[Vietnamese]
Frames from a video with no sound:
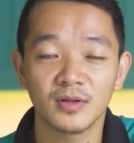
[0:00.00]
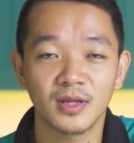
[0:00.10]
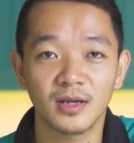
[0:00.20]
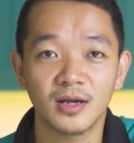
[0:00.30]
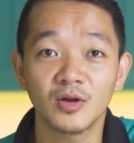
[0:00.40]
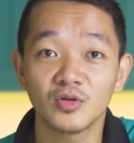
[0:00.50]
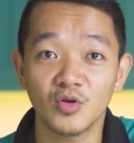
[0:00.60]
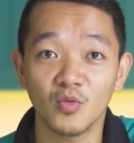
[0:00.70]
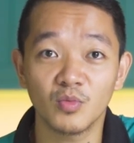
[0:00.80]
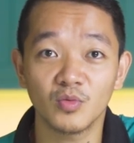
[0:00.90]
thì kết nối tiêu
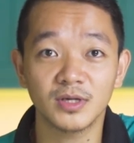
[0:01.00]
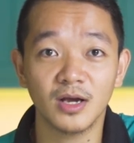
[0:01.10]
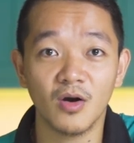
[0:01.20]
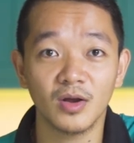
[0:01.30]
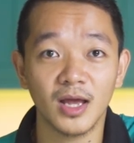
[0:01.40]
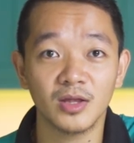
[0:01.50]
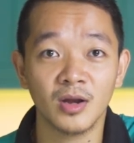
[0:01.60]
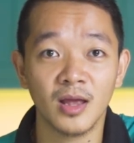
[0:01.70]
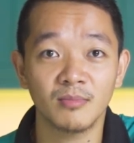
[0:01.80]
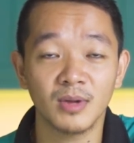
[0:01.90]
dùng cũng sẽ gọi lại cho
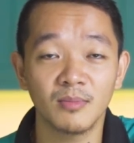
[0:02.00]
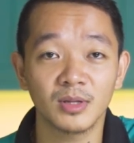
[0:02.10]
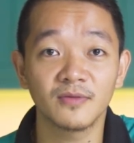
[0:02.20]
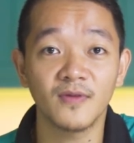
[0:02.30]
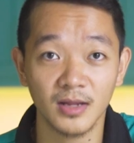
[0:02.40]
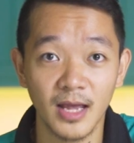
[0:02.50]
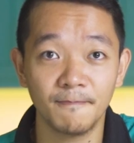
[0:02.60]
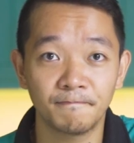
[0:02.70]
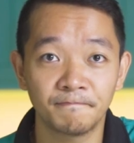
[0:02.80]
anh em để mà tư vấn nhé